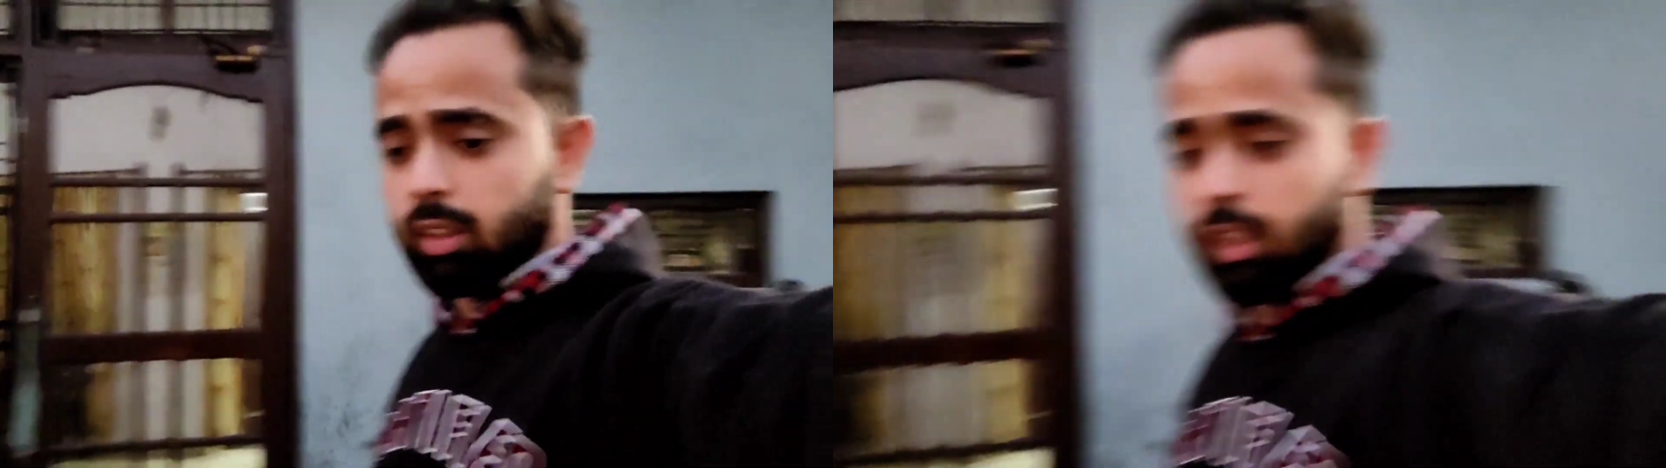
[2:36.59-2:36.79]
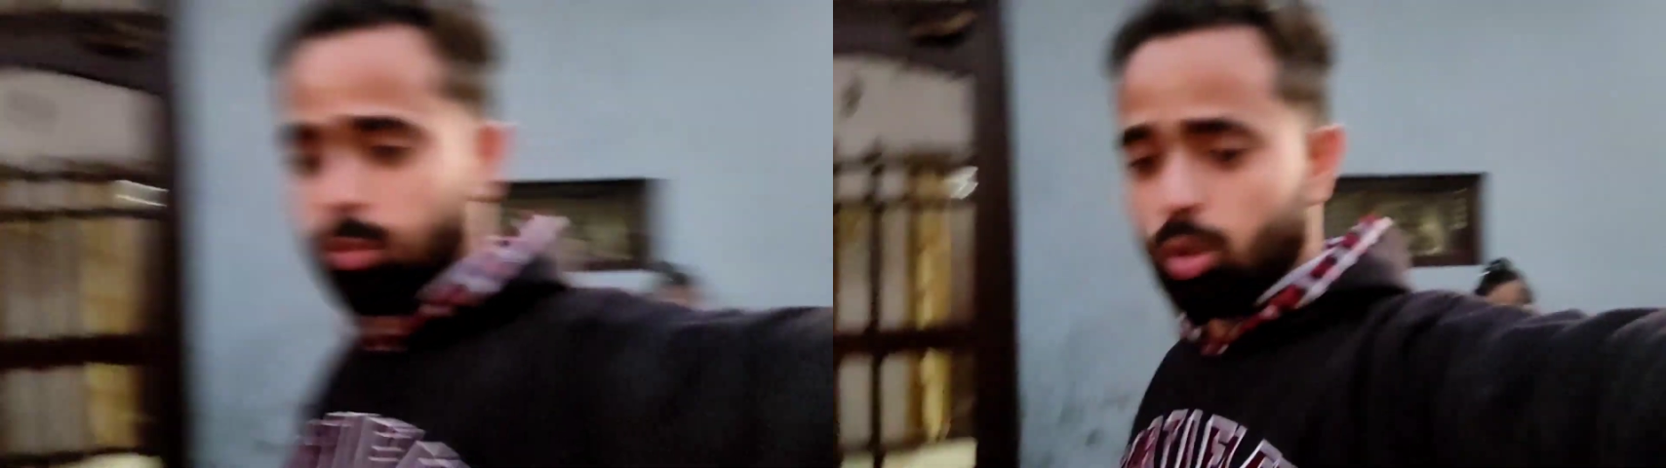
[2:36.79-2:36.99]

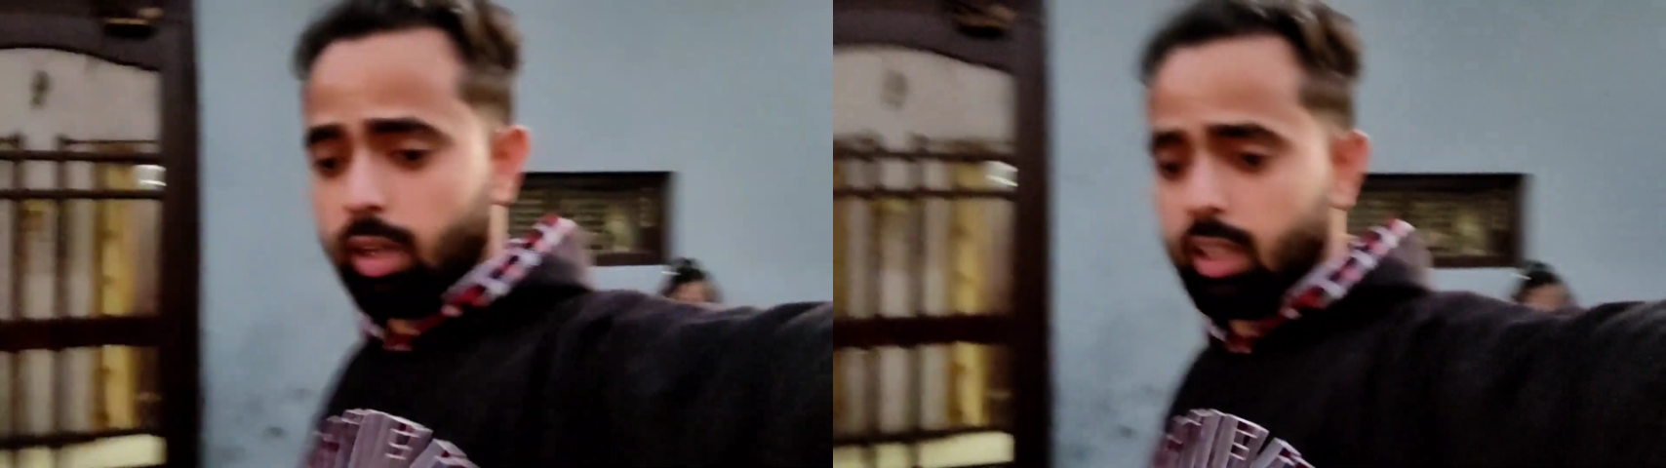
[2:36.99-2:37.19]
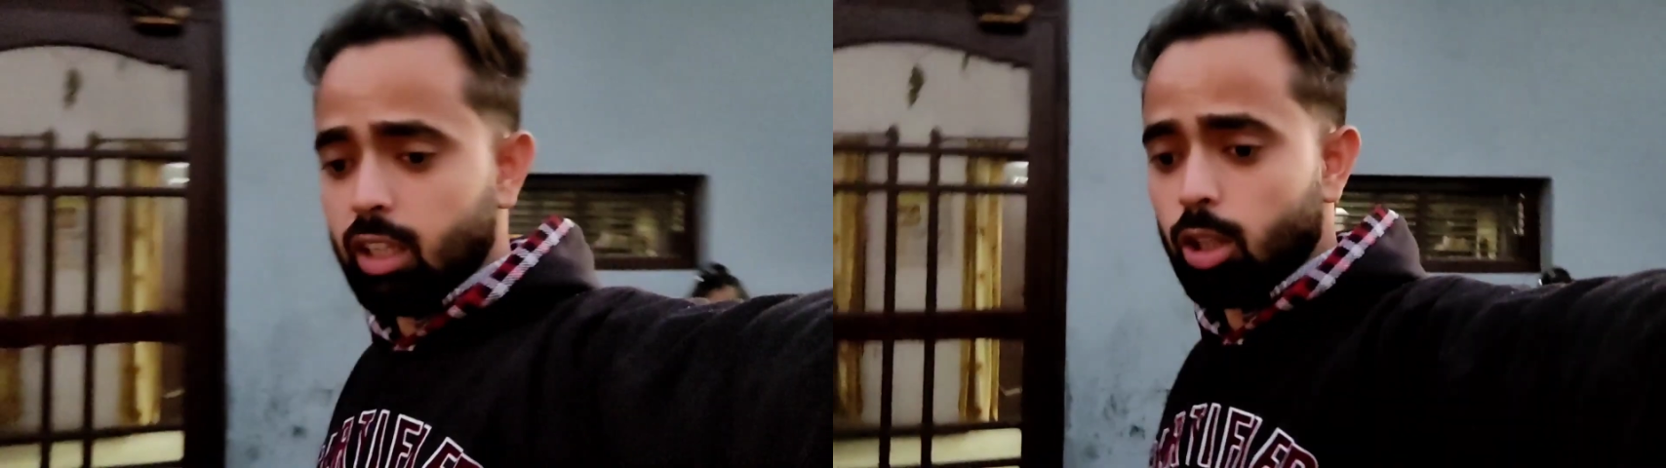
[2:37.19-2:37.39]
बंदा तो
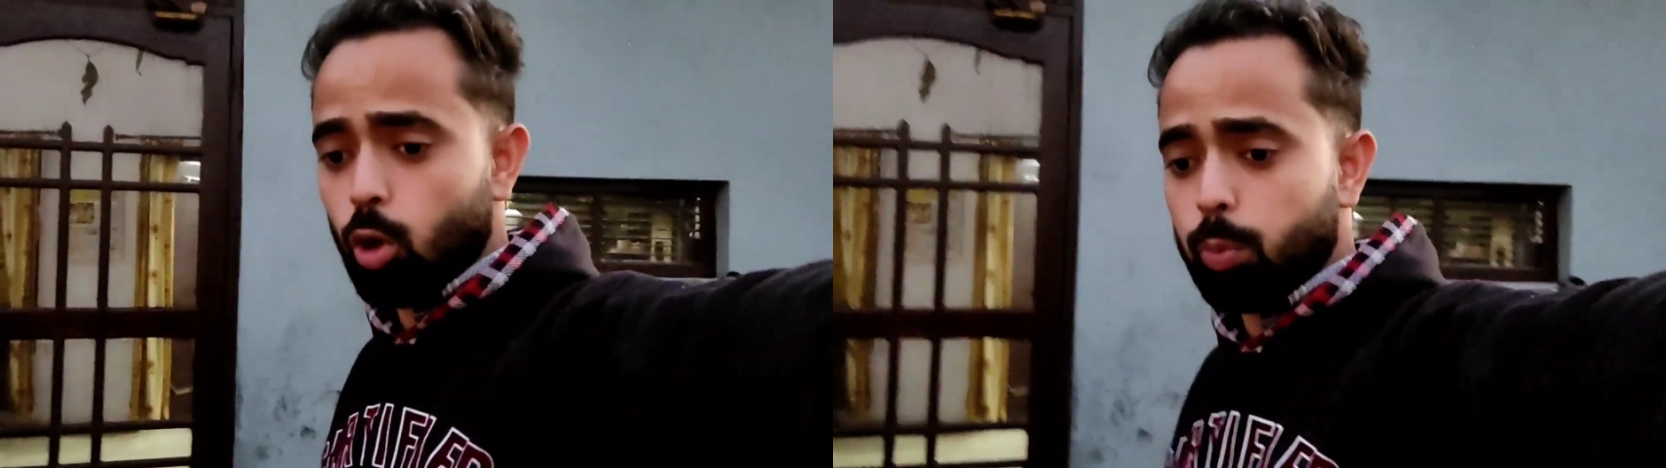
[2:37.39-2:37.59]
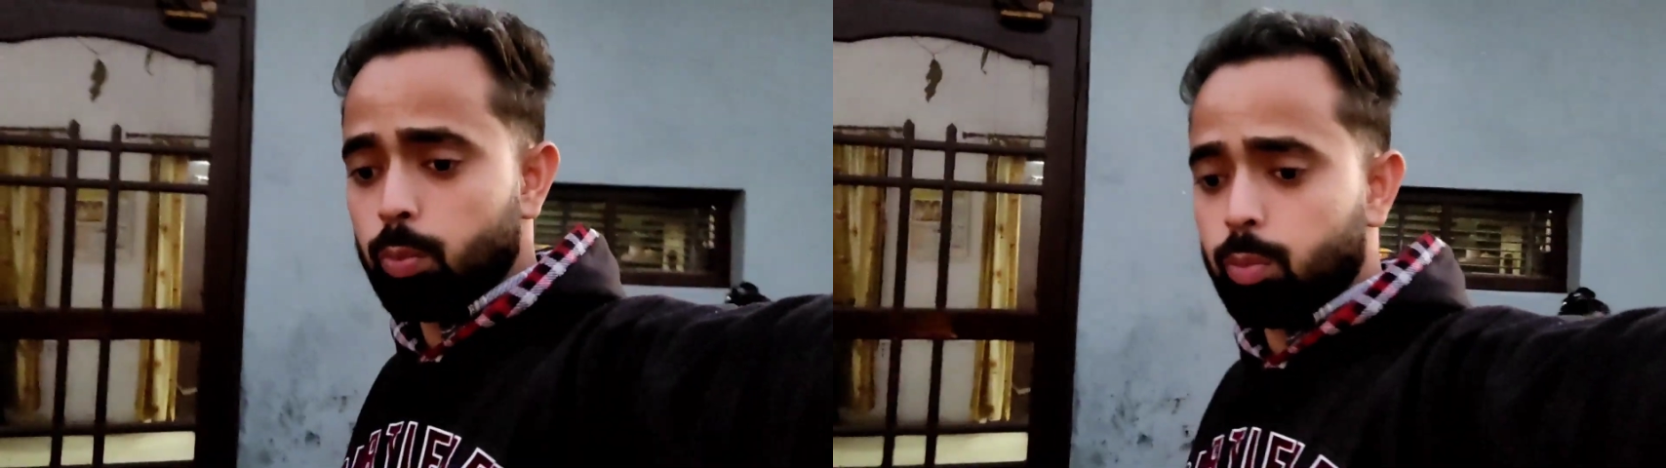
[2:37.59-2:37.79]
बोल रहे हैं
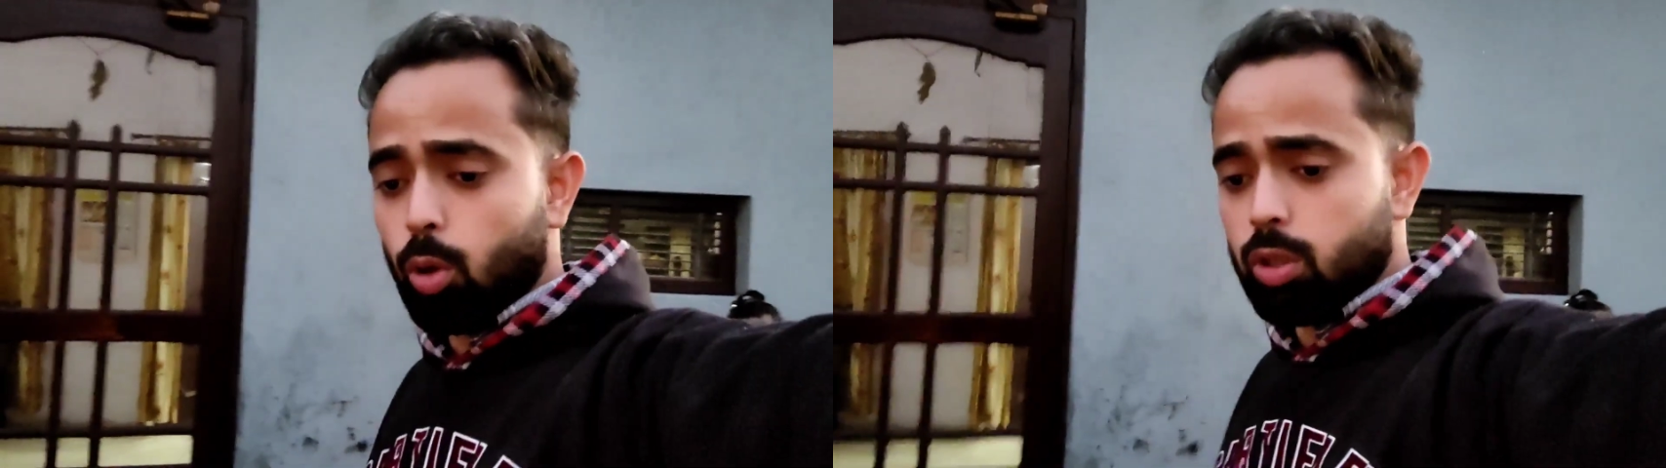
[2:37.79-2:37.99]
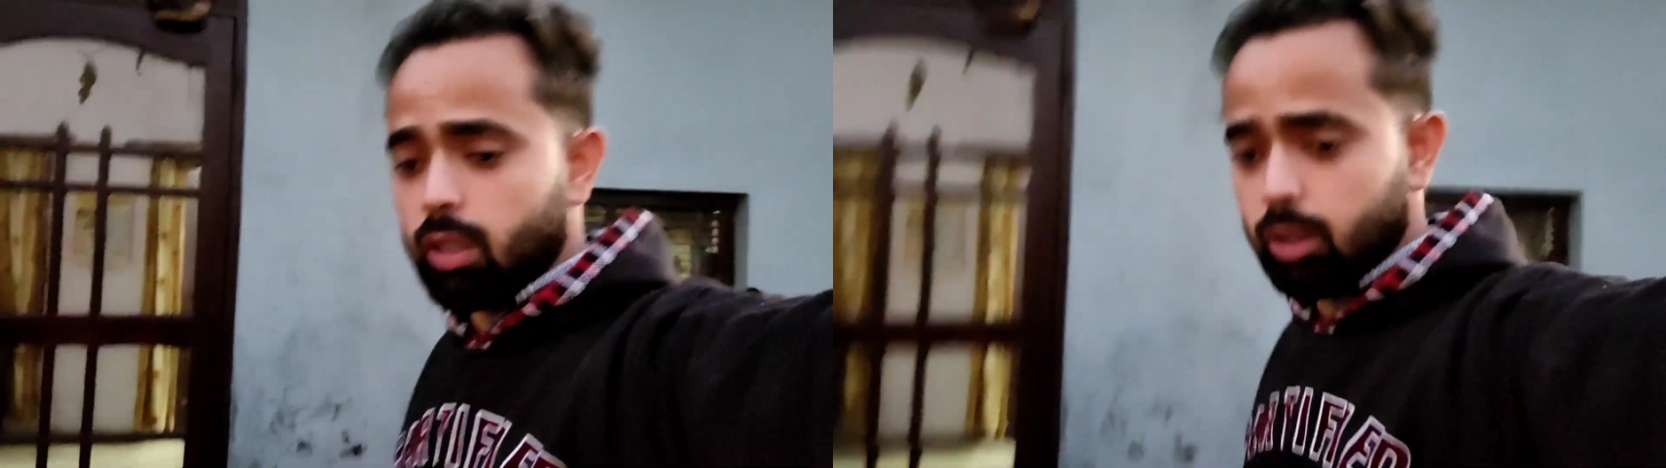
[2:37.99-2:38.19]
कि कोई
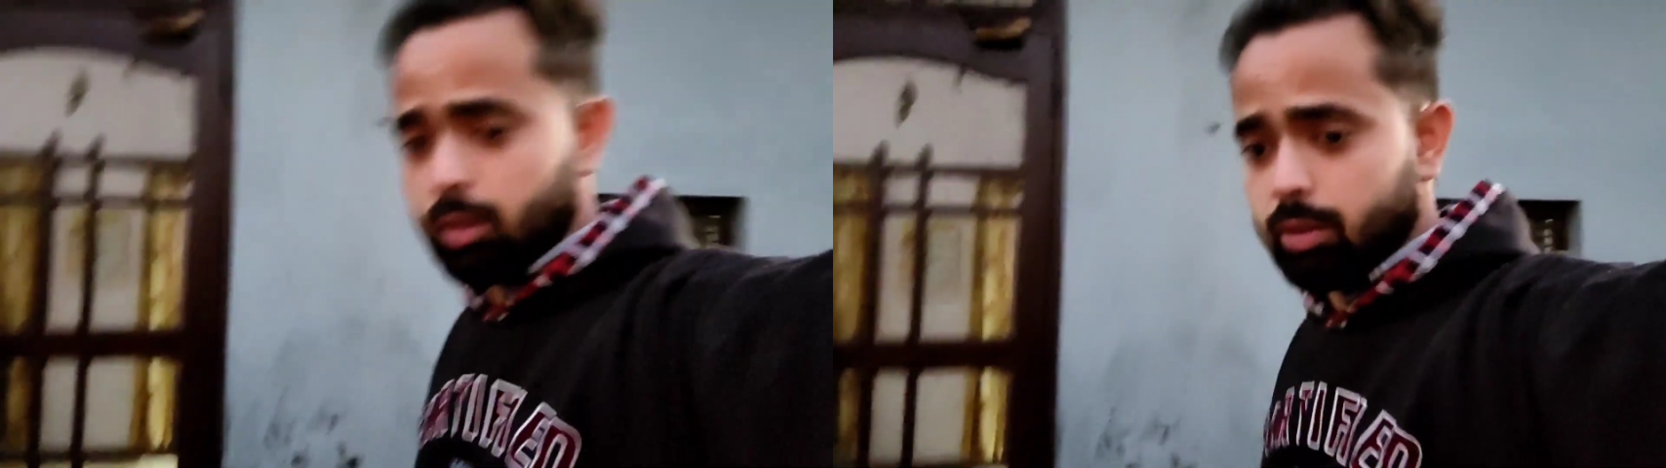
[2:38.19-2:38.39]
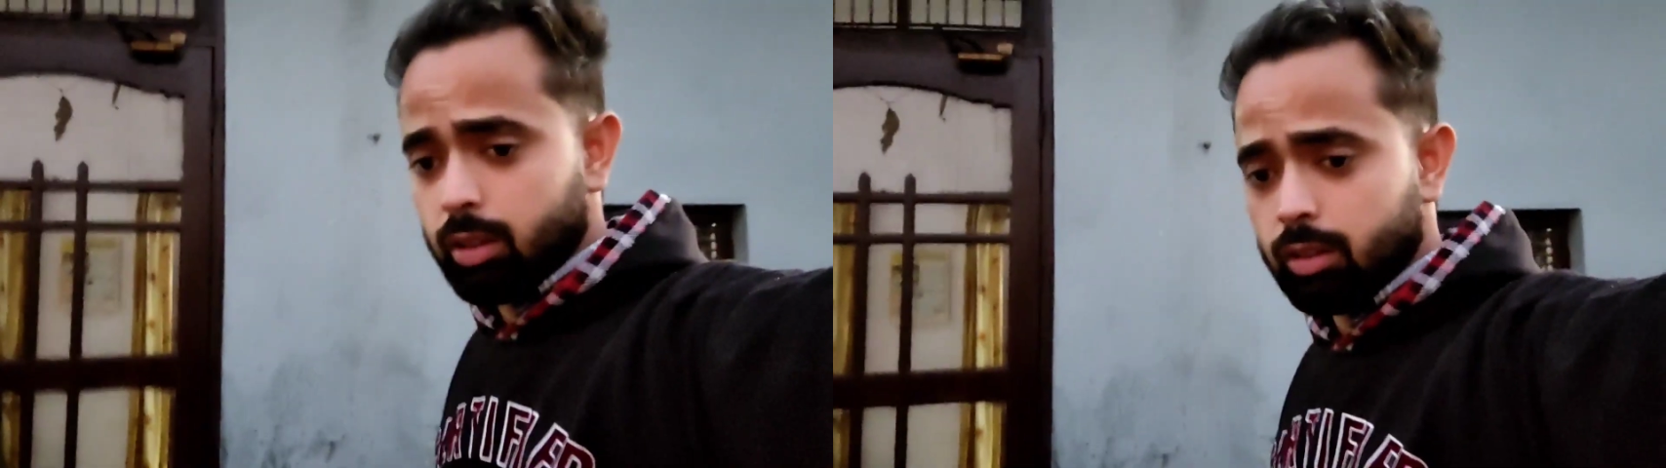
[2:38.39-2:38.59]
भरोसा नहीं
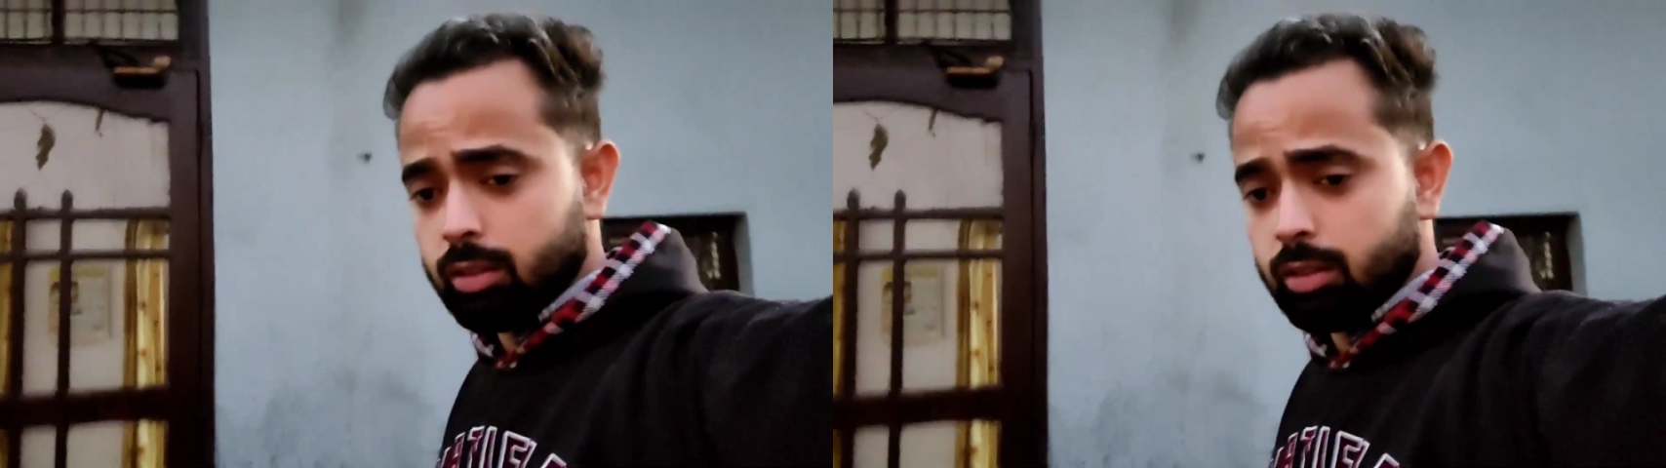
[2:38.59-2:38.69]
कोई